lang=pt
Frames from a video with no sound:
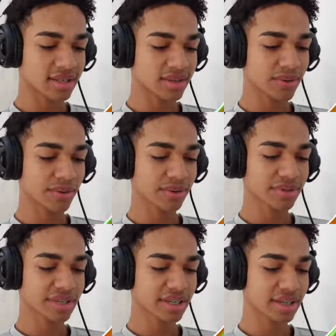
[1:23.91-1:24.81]
Se eu não
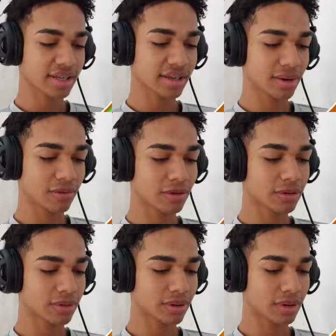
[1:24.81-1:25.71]
conseguir, eu
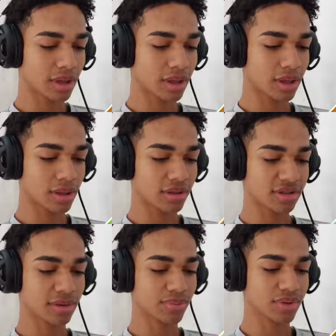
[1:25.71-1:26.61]
vou
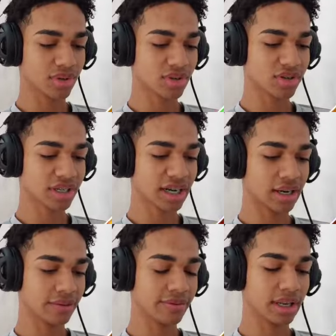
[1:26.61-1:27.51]
Tipo, se eu só
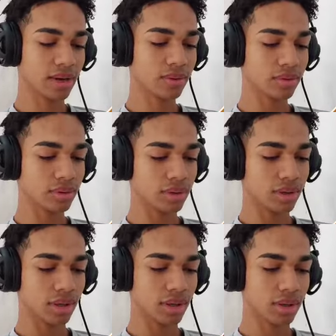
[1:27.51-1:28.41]
chegar na final,
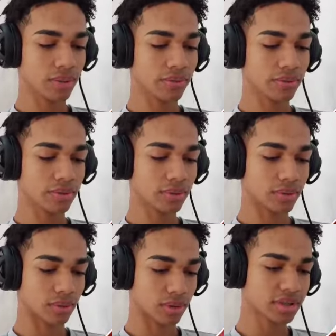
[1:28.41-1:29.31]
eu
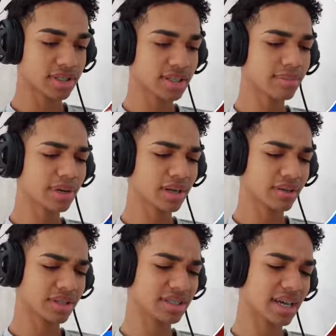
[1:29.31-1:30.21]
vou. Nossa,
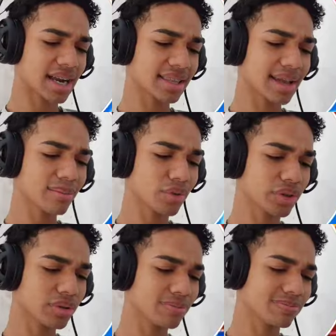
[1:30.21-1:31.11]
mano, esses caras tá
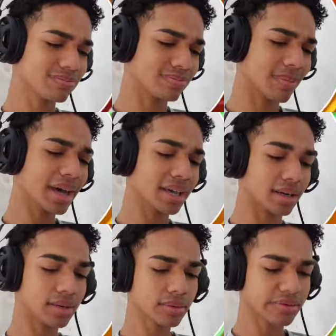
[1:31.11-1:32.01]
muito
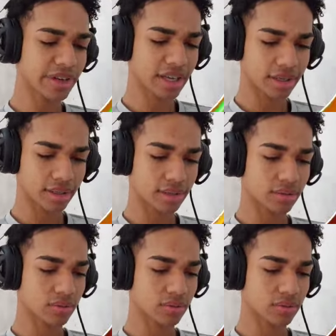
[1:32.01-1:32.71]
baiano, velho.